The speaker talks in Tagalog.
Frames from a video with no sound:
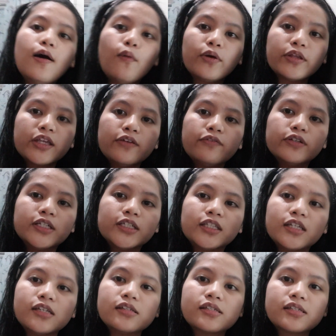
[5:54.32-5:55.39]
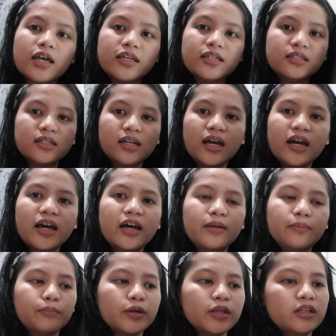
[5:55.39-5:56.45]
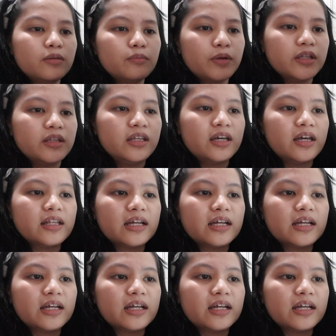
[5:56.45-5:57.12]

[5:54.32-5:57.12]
whatever it is, ayan. Pwedeng pwede yan.